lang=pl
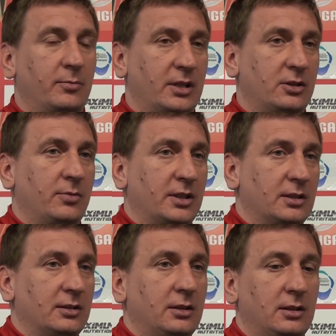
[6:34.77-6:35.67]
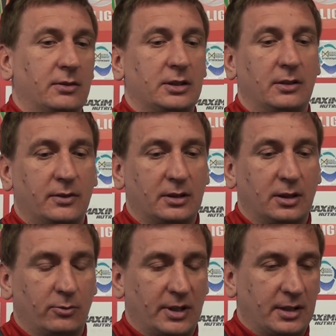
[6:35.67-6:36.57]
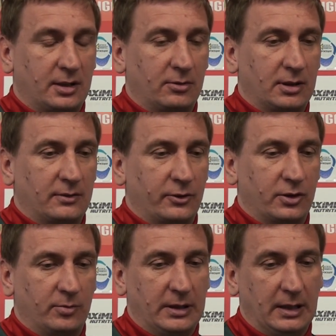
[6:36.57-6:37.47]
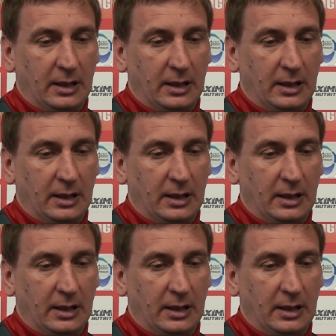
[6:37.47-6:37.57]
bardziej precyzyjni właśnie w tych sytuacjach, które stworzymy.